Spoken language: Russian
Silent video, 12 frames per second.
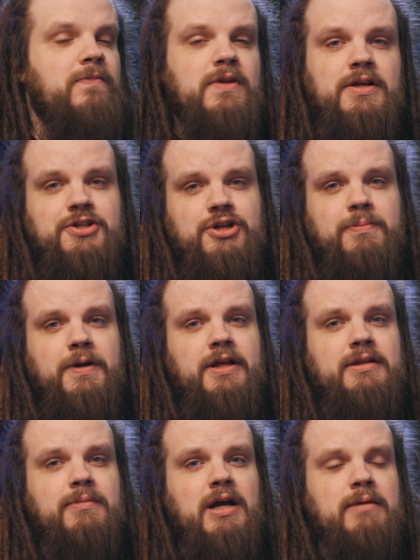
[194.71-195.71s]
Еще при
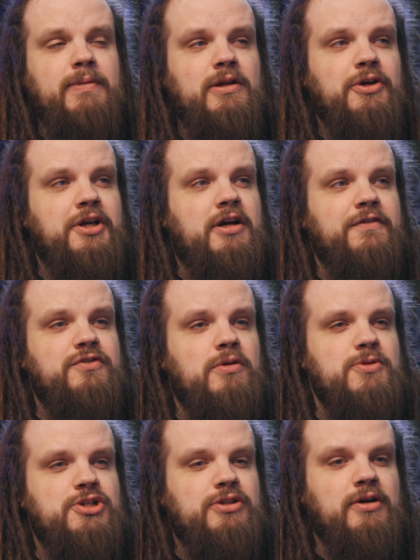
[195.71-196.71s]
этом как бы логика в том,
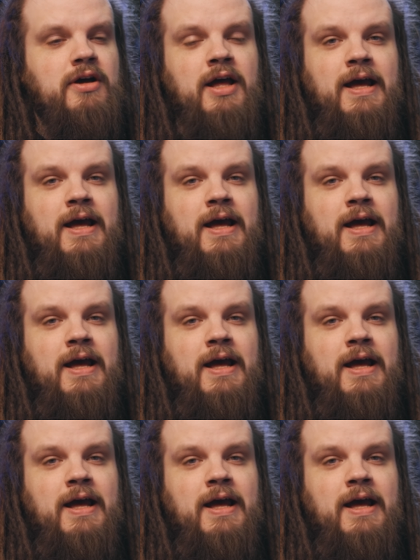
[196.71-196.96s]
что